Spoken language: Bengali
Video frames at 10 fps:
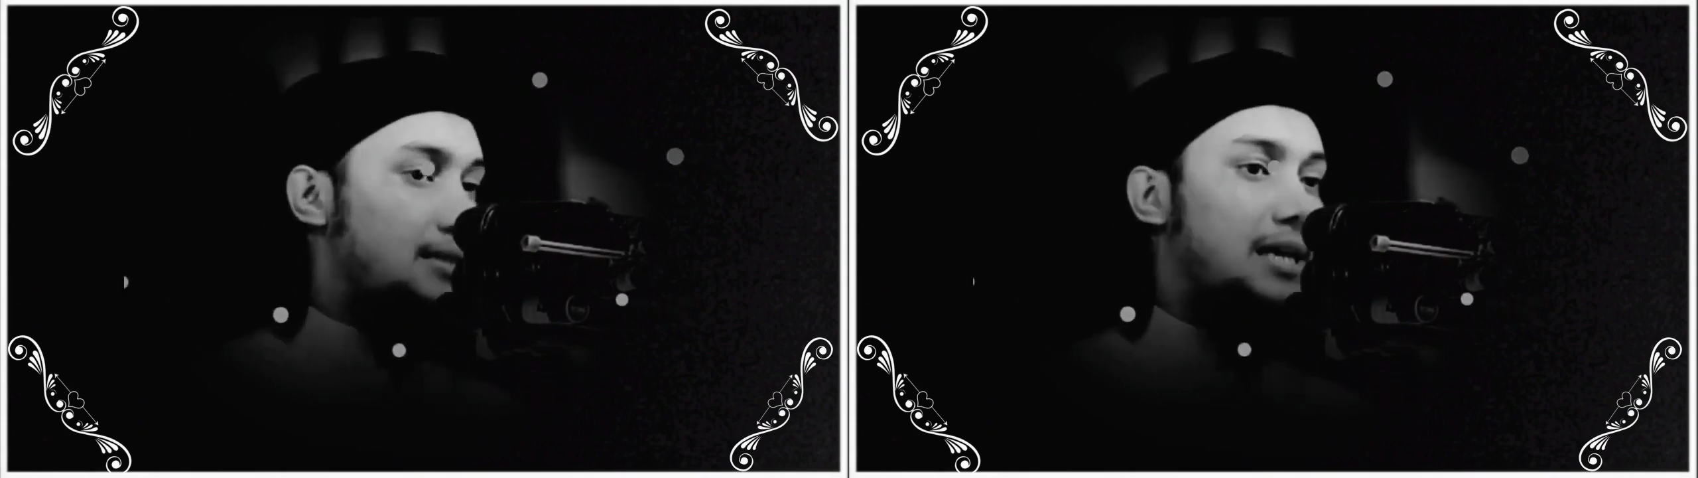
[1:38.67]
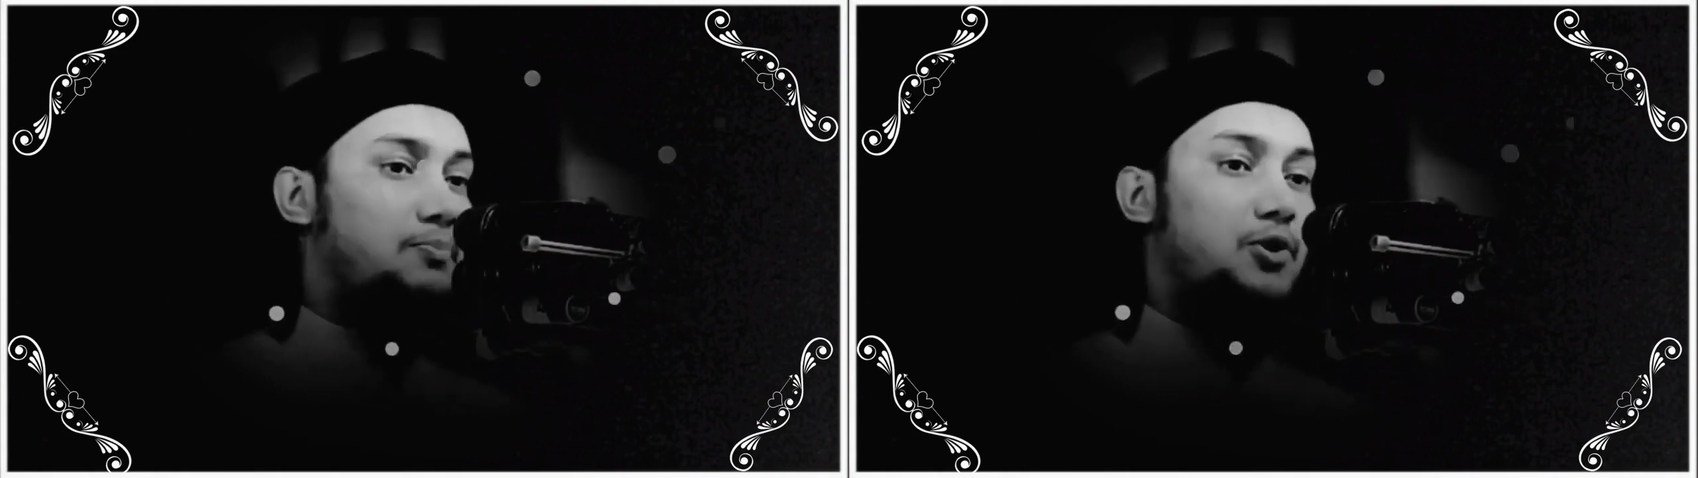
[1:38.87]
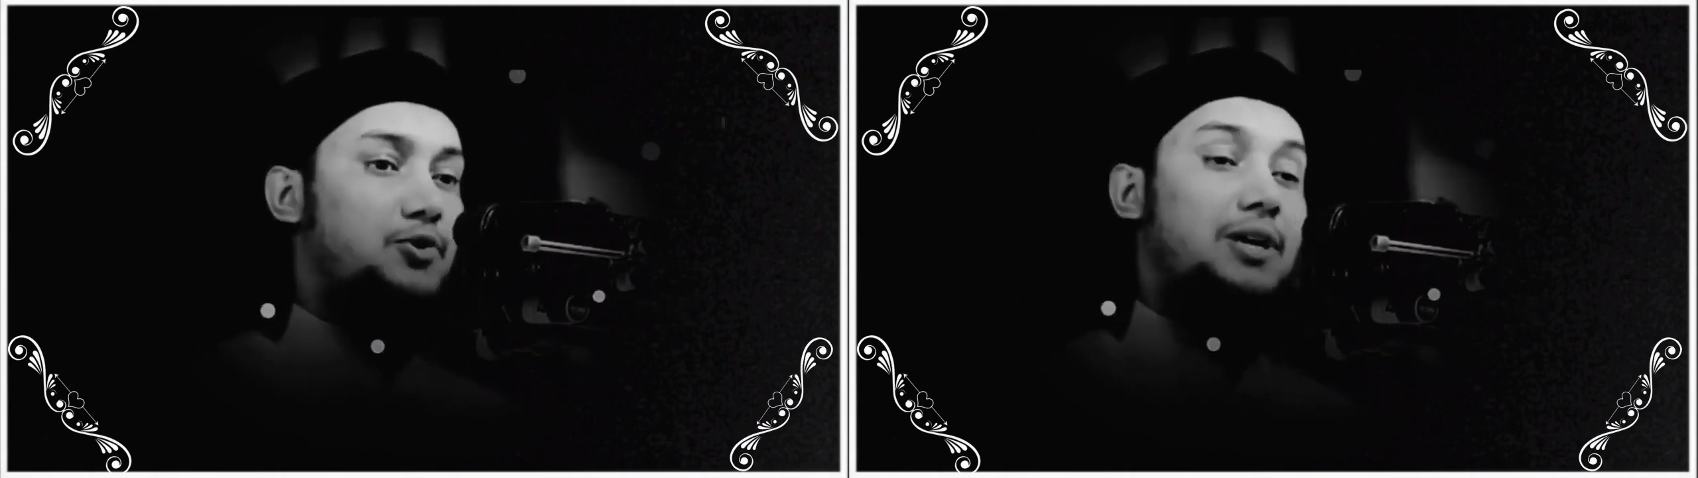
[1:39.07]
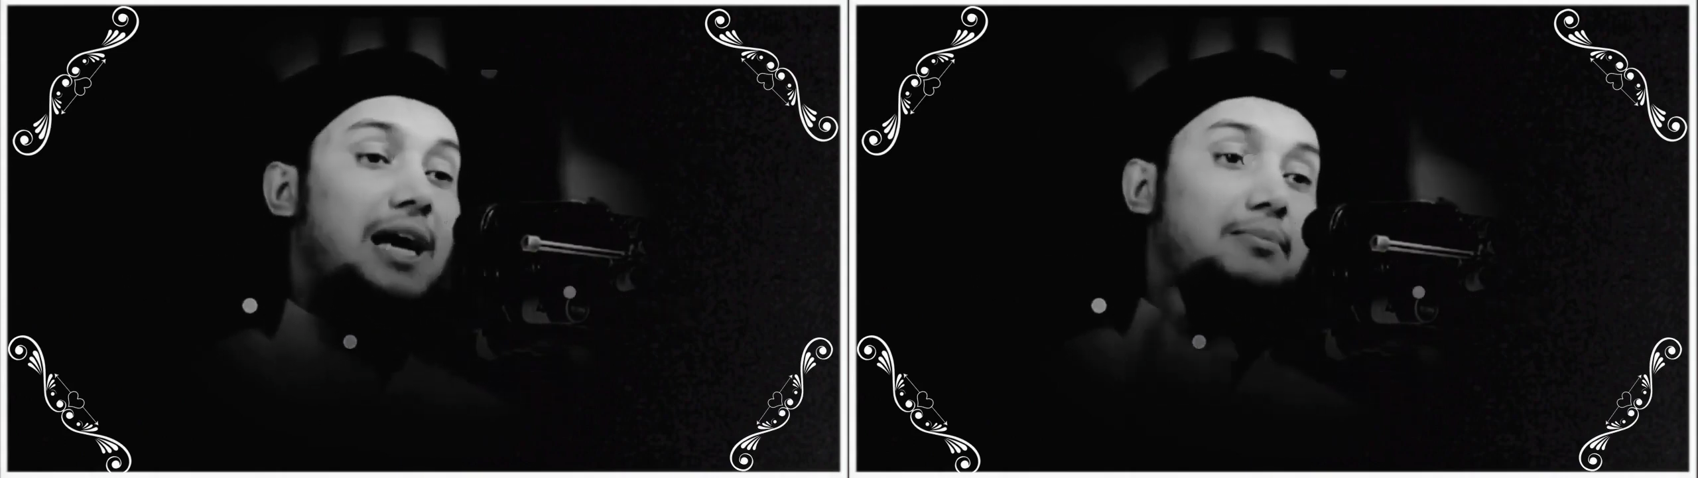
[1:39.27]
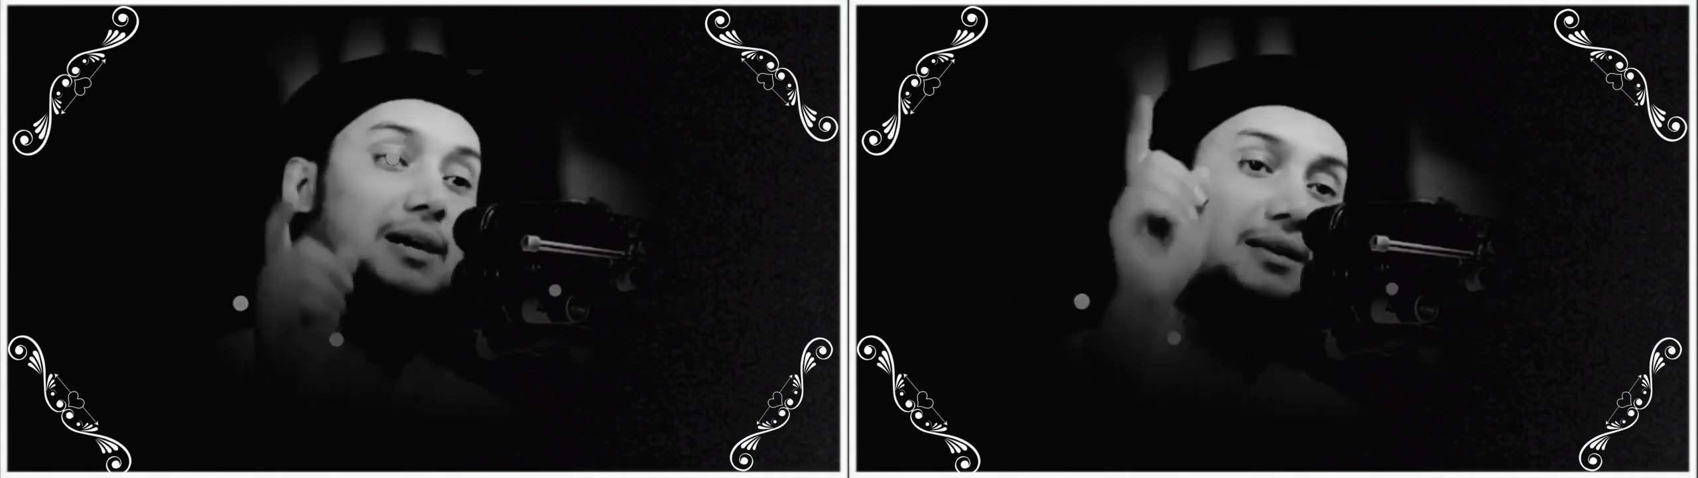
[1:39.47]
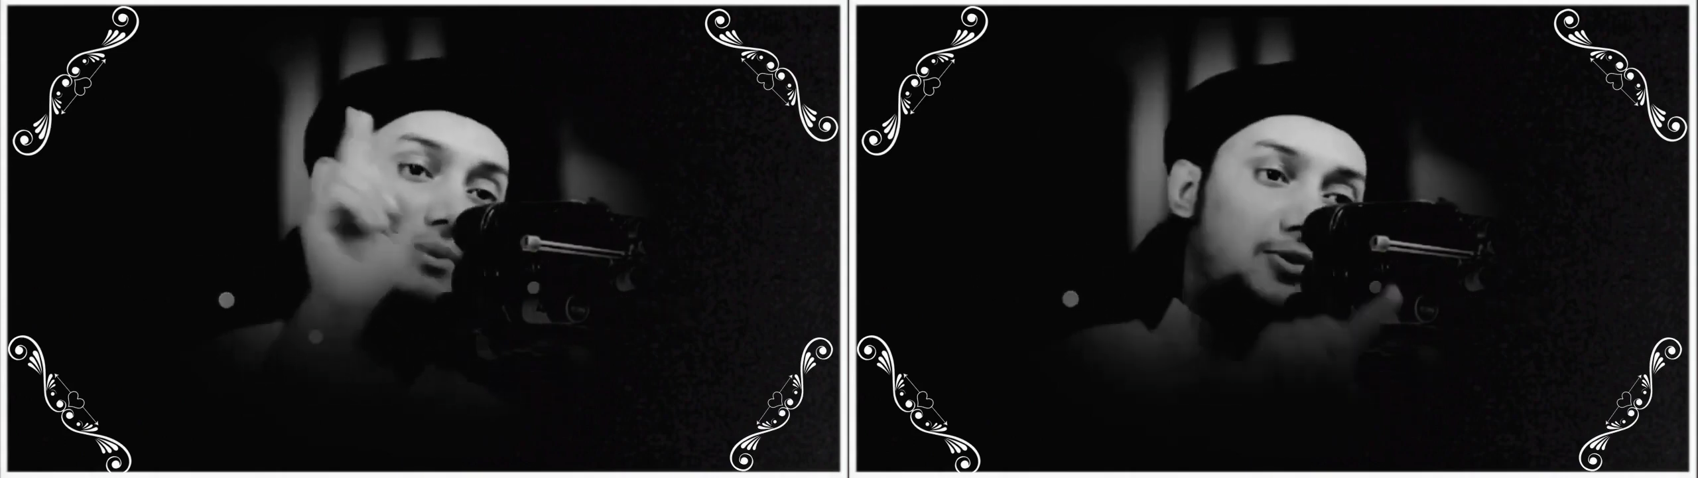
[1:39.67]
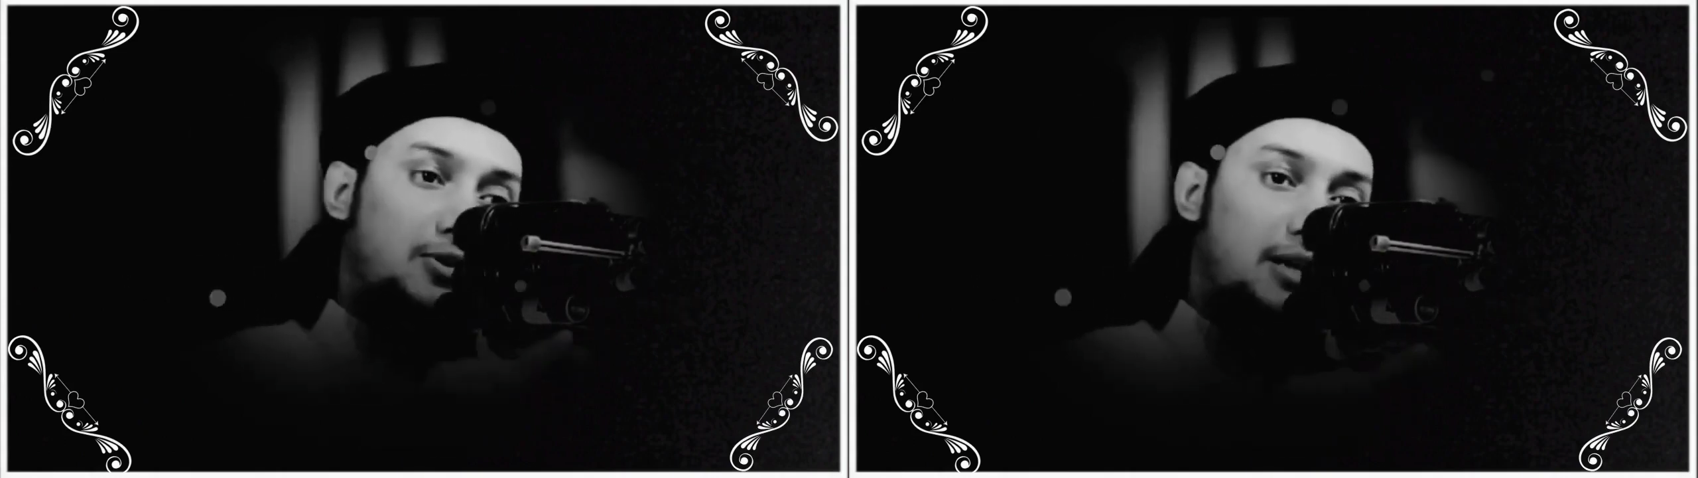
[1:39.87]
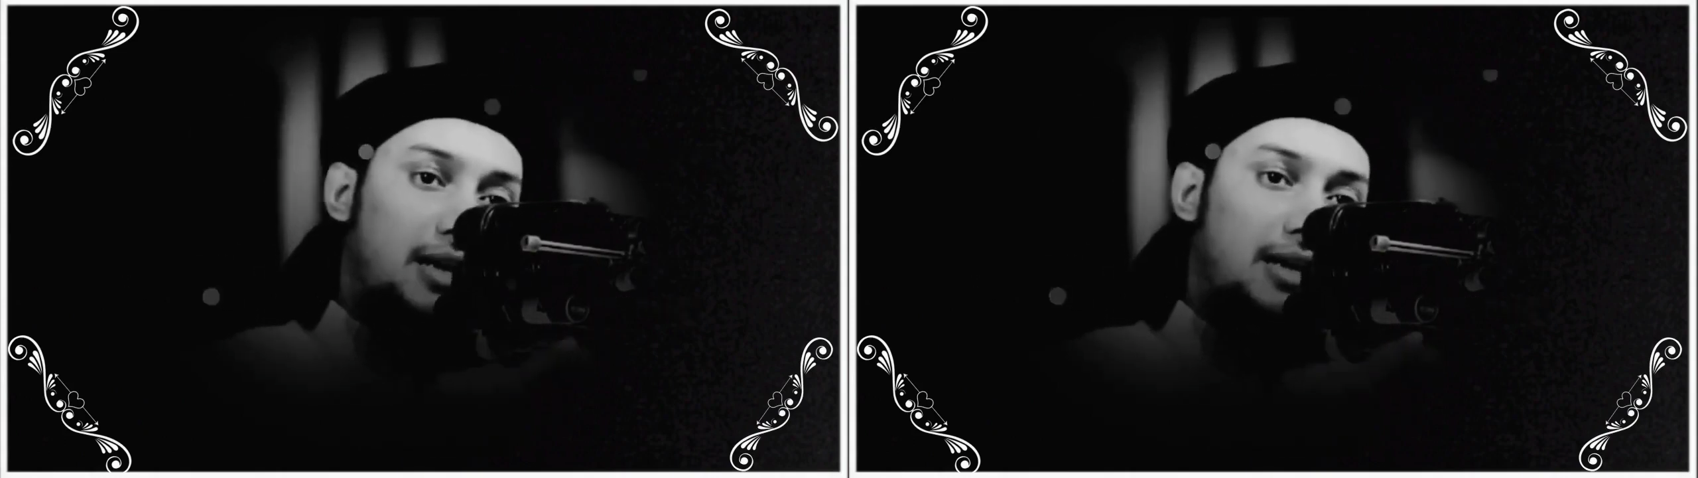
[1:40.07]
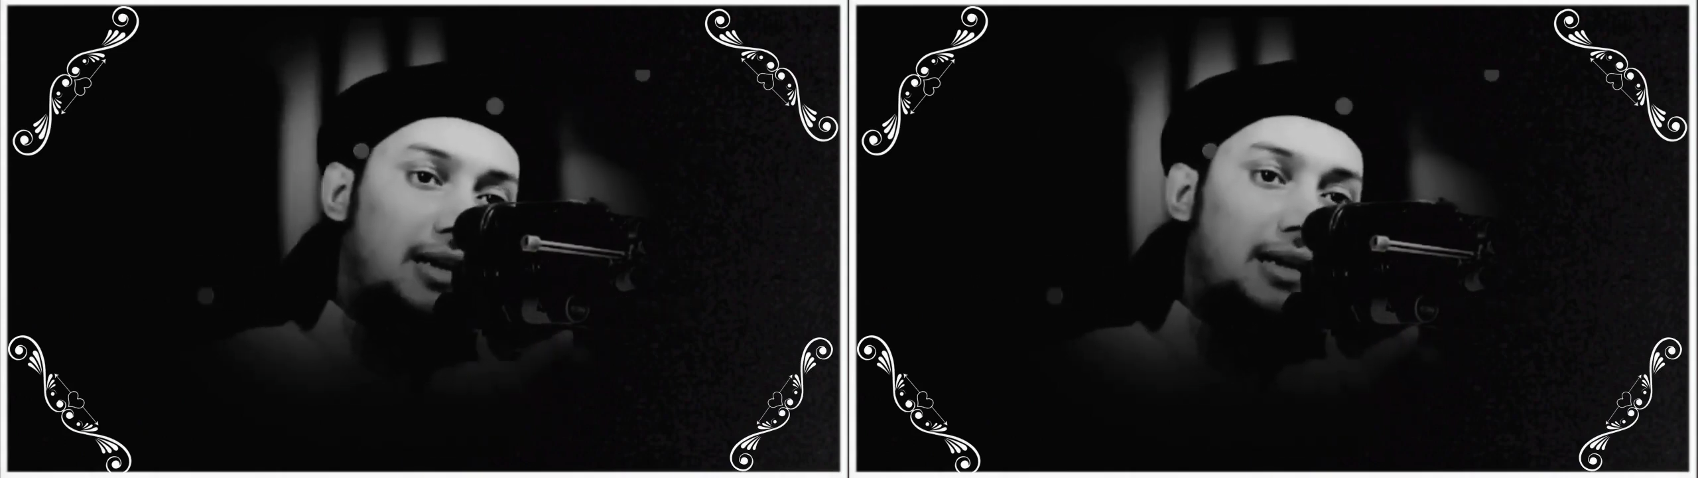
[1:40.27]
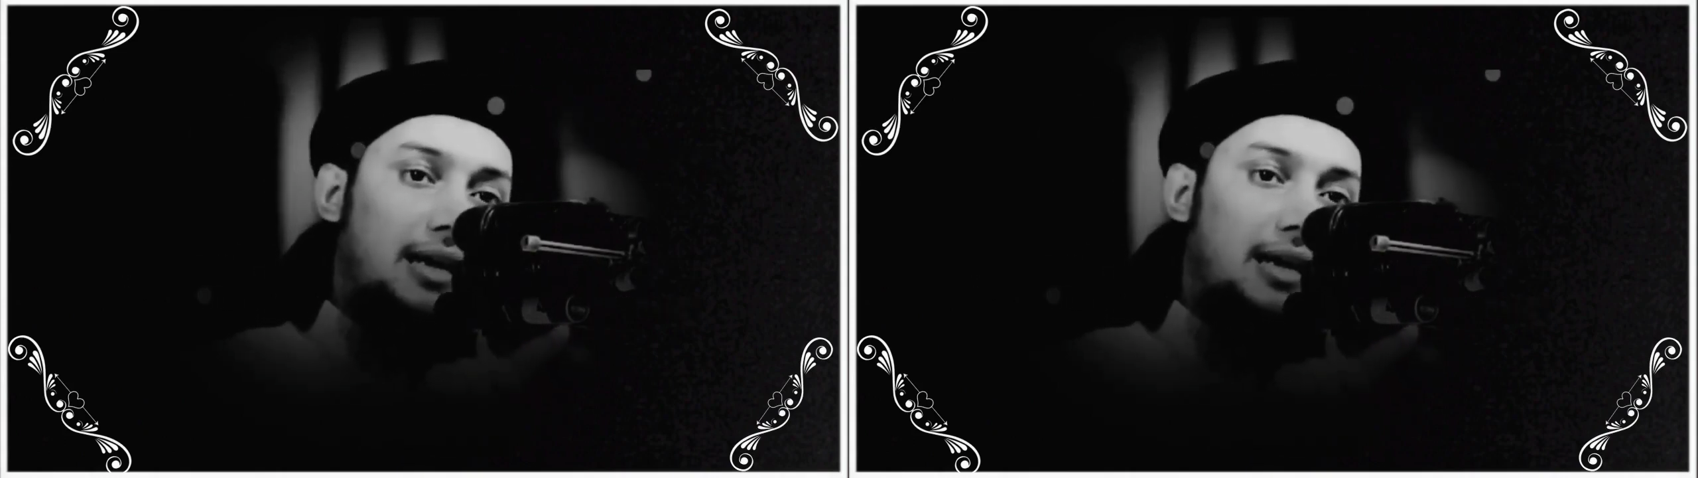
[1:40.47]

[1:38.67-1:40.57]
তারপর যদি আবার মাদক খায়